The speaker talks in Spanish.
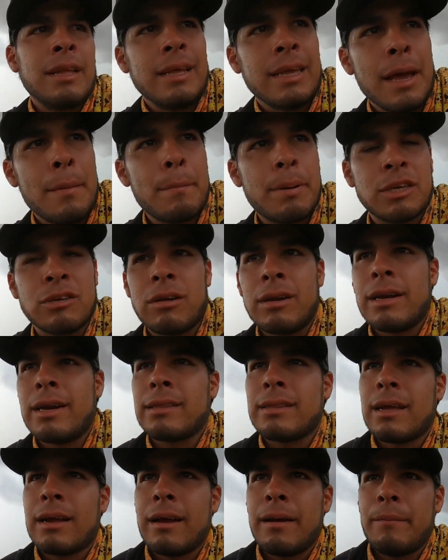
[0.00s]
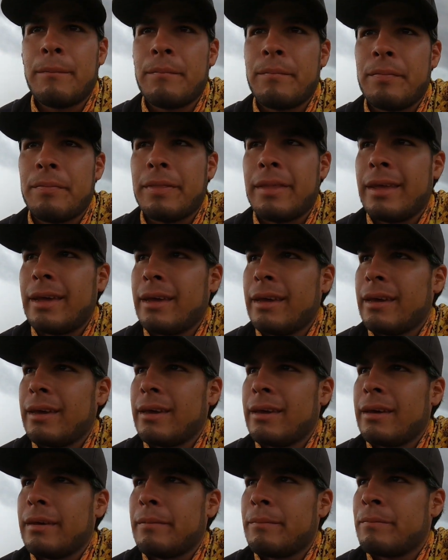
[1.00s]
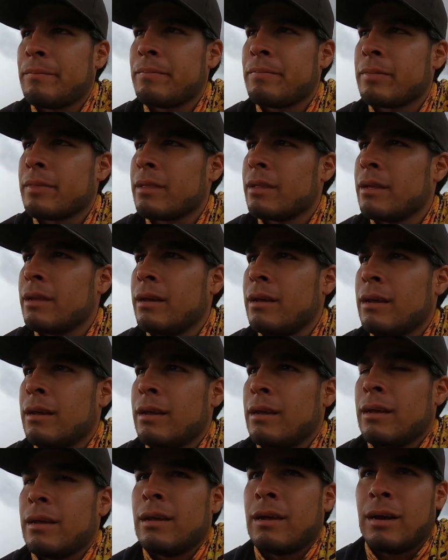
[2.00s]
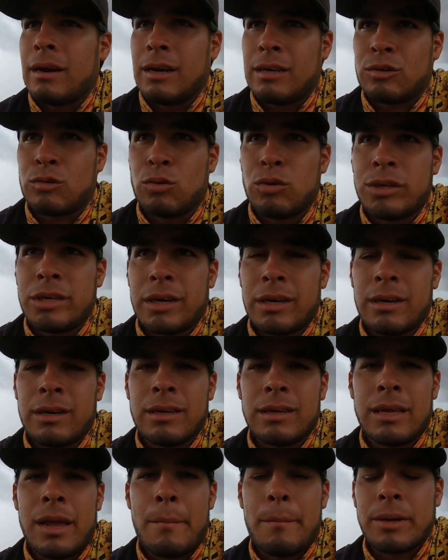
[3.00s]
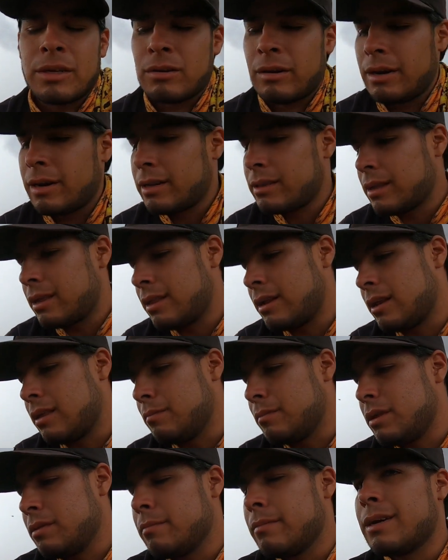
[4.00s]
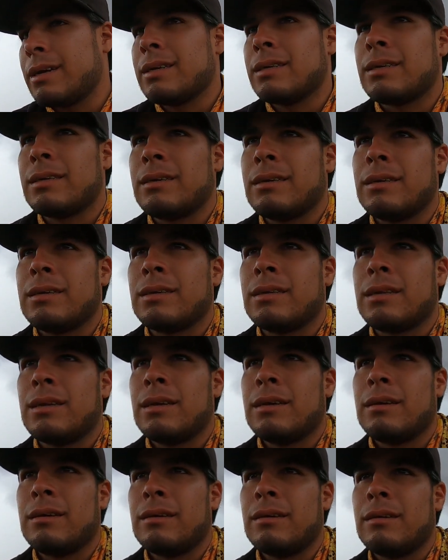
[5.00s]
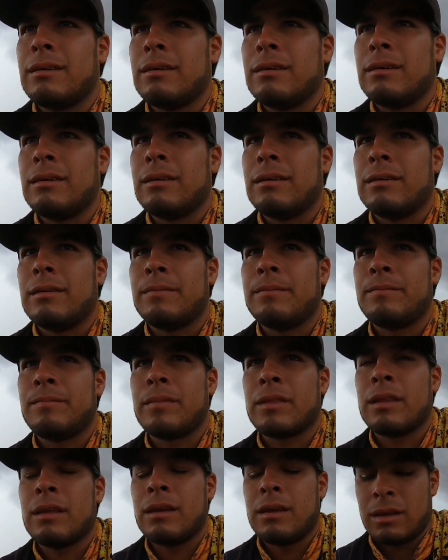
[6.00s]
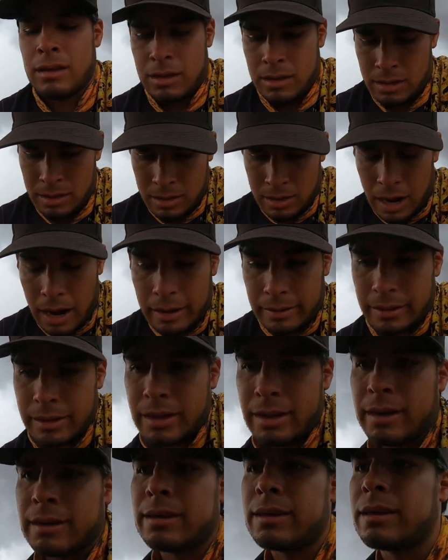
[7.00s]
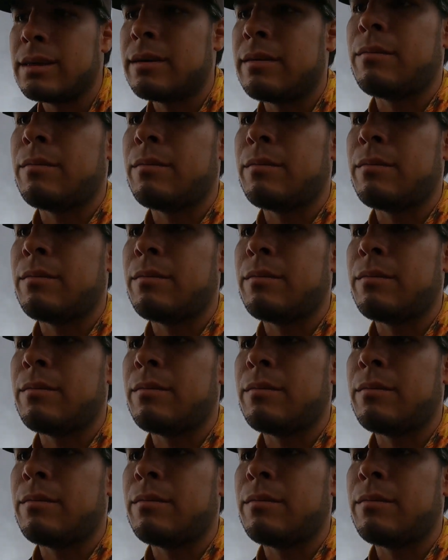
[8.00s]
Ya empezó la alerta de... Escuchan, ya empezó la alerta de las mismas este, ardillas.